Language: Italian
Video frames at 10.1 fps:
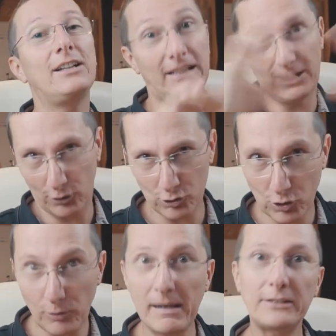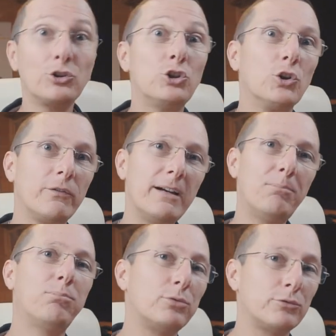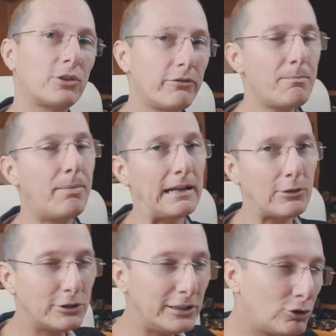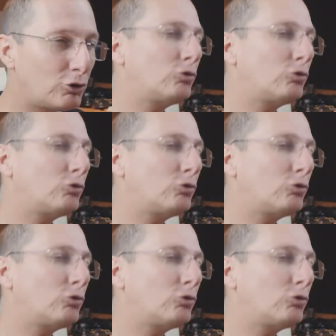il corso completo dove appunto vi parlo di